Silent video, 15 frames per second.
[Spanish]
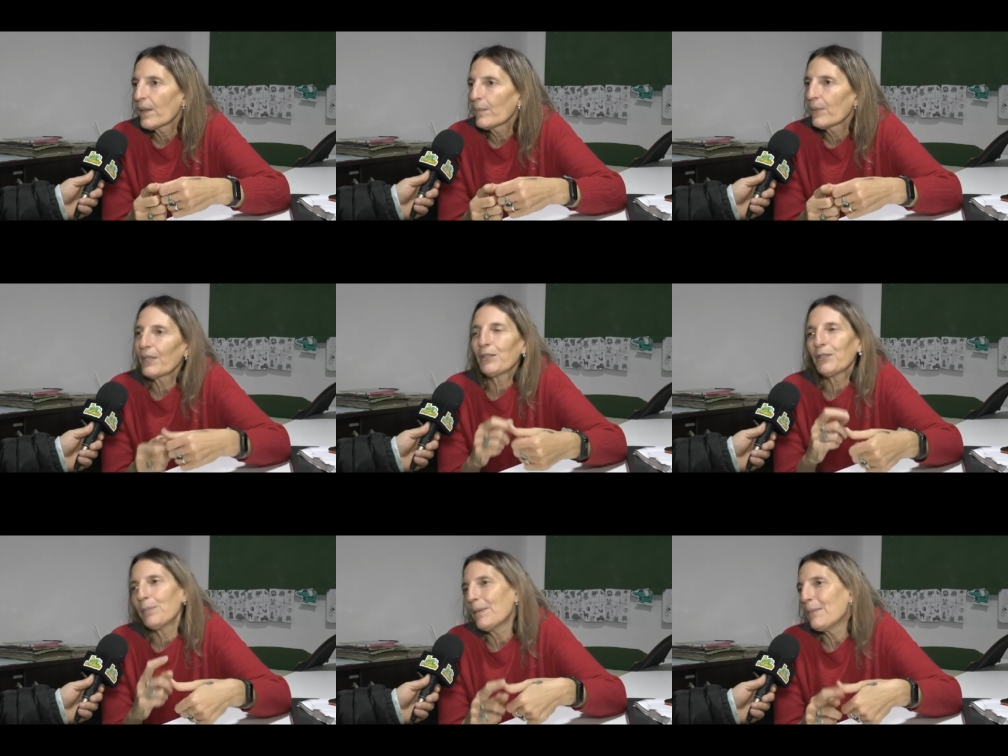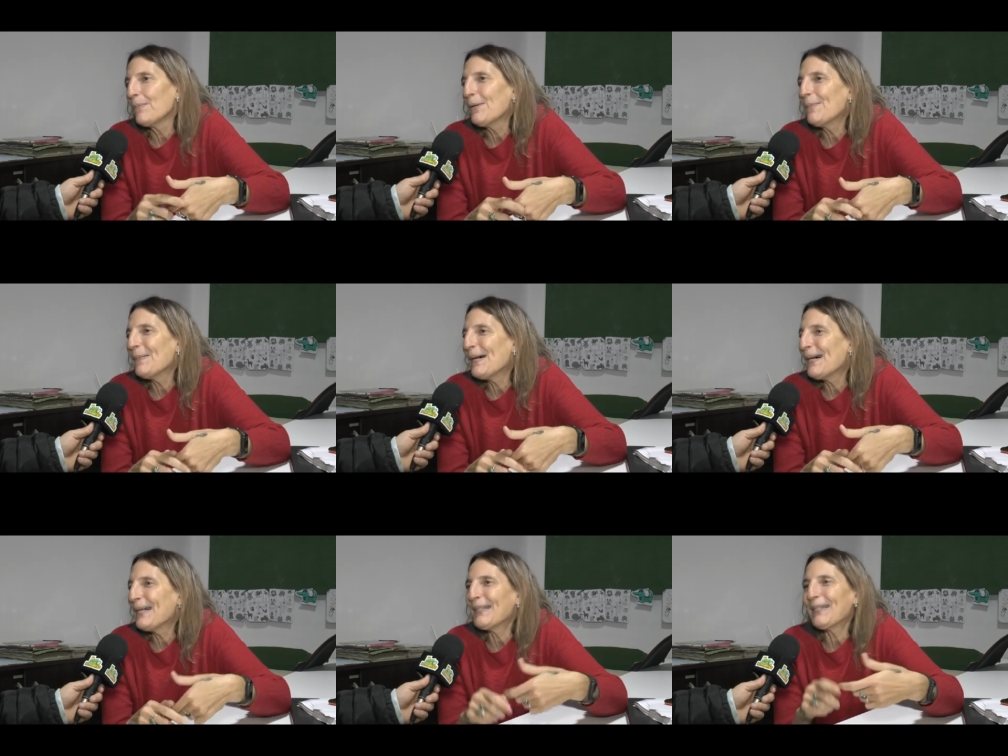porque tomamos
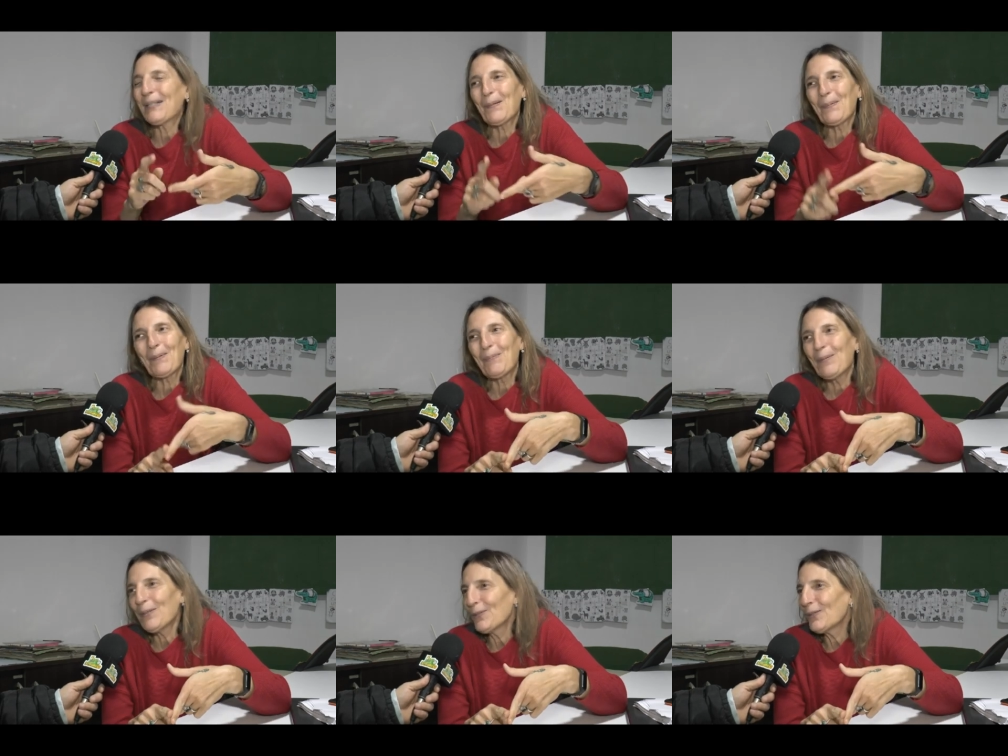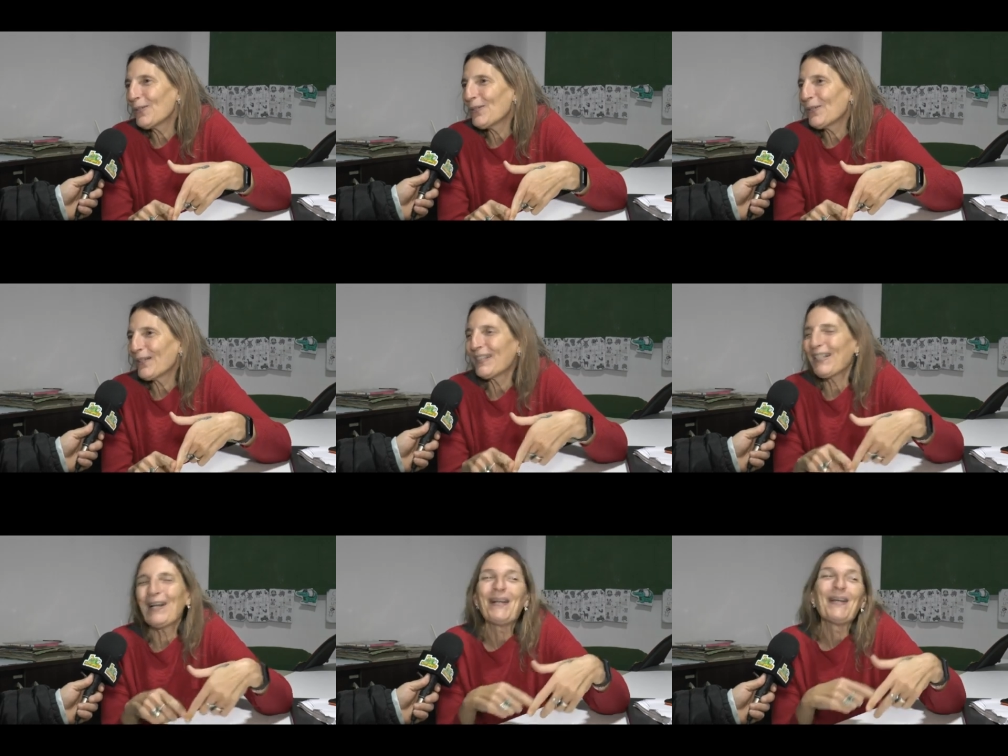mate, comemos
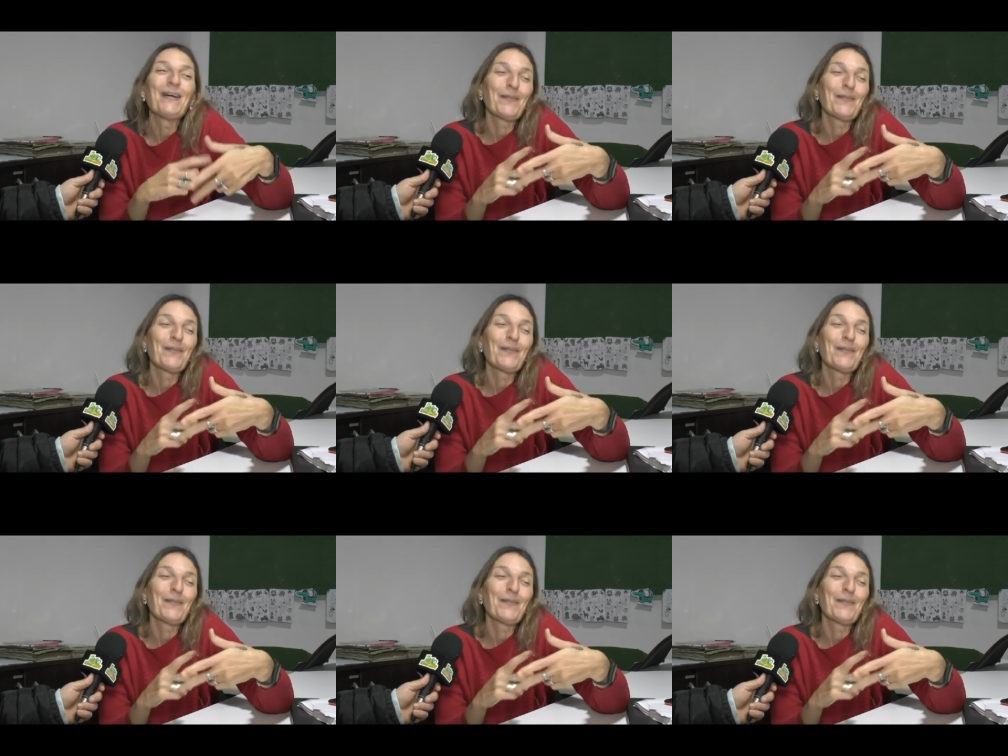torta,